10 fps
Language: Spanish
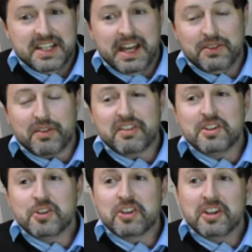
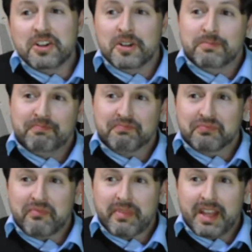Entonces no quiero
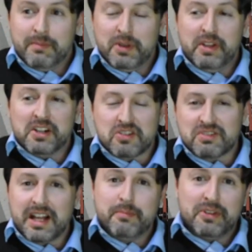vivir
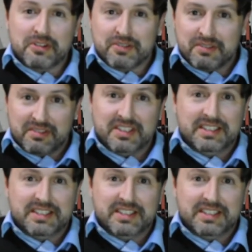esos cambios